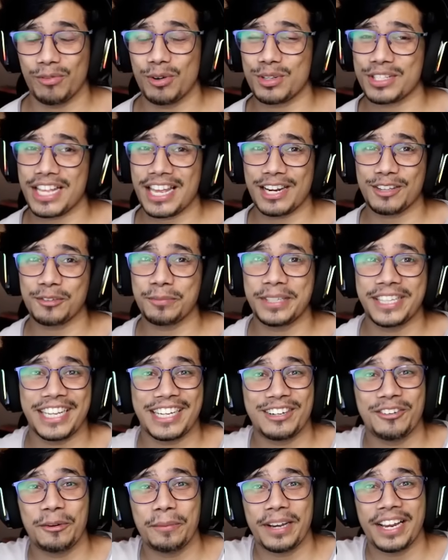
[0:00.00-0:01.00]
वो सारा तुम्हें
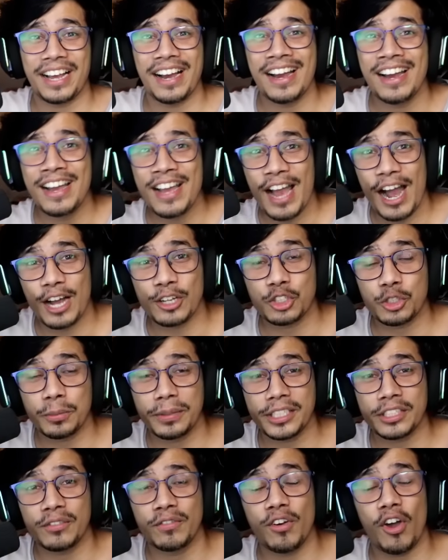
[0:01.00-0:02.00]
देखने को मिलेगा
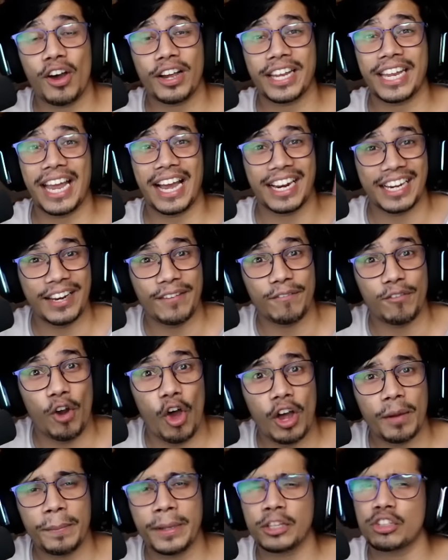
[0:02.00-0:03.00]
अंशुभ इस ब्लॉग के अगले
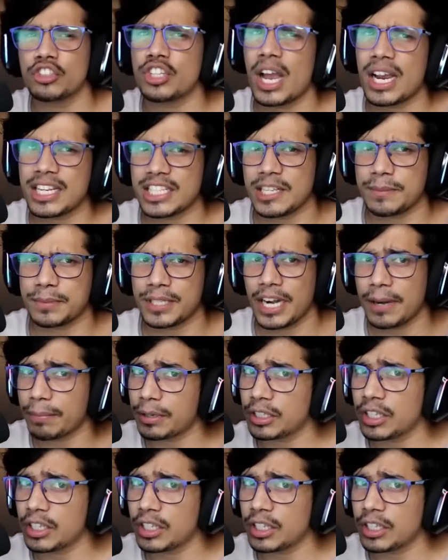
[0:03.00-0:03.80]
ब्लॉग में तो जाकर सब्सक्राइब कर